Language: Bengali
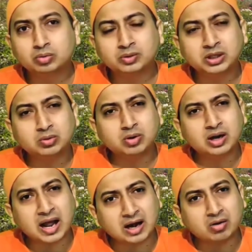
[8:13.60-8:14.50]
তুমি কি কোনো
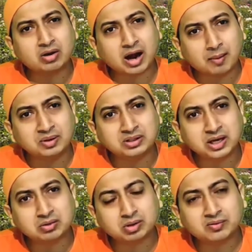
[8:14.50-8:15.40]
লাল রং
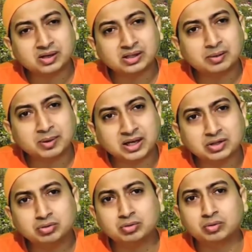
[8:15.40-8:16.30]
আবিষ্কার করে ফেলতে
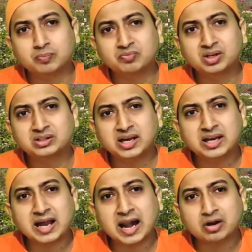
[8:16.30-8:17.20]
পেরেছ
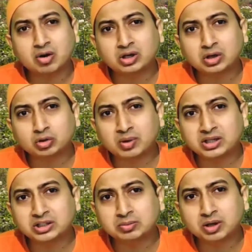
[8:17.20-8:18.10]
যেই লাল রংটা
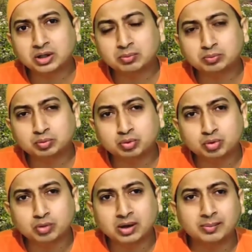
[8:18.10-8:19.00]
তোমার জীবনকে
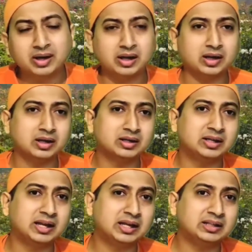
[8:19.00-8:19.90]
পূর্ণভাবে
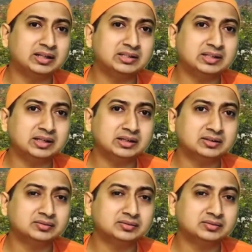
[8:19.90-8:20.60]
ঢেকে দিয়েছে